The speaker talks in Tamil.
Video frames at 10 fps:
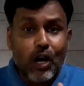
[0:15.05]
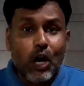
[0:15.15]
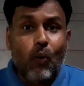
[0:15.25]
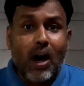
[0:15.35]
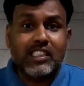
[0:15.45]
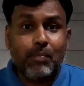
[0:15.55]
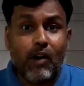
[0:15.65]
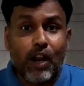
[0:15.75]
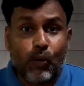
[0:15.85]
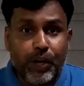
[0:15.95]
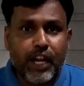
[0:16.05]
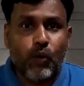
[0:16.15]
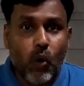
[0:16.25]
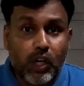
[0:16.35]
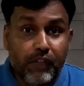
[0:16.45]
உங்கள் வாட்ஸ்அப்பில் வரக்கூடிய
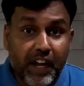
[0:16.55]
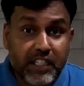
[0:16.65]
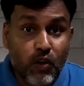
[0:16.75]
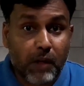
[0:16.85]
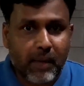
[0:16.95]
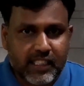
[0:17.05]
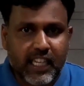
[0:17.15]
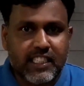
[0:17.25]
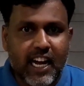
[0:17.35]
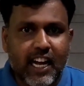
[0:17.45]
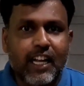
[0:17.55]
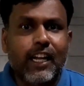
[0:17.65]
நோட்டிஃபிகேஷனோட மெசேஜை